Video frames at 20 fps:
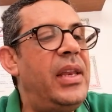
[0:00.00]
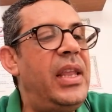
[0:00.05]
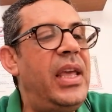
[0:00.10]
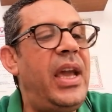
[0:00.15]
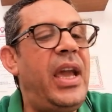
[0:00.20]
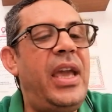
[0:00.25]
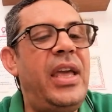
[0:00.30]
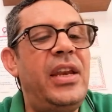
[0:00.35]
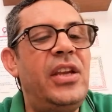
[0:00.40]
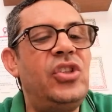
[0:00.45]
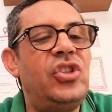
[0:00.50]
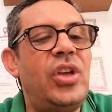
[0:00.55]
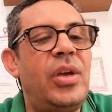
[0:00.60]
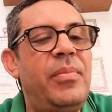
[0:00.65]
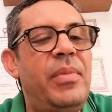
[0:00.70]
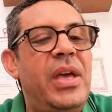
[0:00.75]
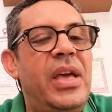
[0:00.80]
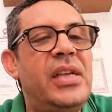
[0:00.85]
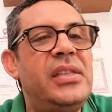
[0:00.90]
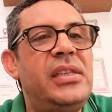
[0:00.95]
لغير
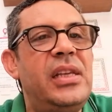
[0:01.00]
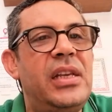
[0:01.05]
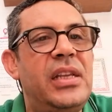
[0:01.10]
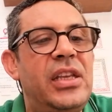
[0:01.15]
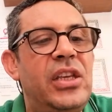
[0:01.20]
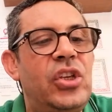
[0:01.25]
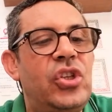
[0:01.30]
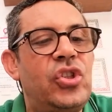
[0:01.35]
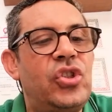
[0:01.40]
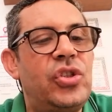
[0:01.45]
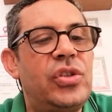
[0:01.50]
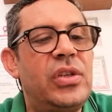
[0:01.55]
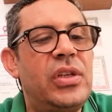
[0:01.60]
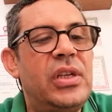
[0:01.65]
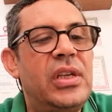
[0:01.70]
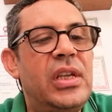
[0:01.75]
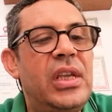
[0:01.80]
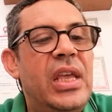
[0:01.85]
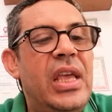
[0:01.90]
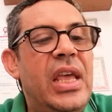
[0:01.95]
جماعة الجيش
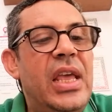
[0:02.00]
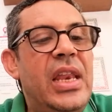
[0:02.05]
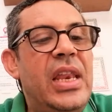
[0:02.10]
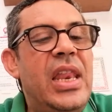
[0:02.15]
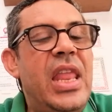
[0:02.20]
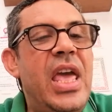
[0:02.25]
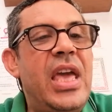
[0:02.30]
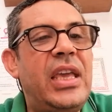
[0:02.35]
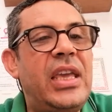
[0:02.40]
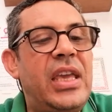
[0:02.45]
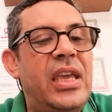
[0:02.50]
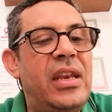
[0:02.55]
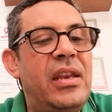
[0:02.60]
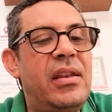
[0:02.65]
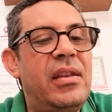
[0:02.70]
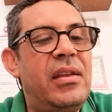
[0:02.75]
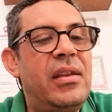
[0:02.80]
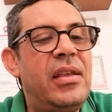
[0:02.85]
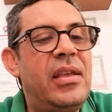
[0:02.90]
لكن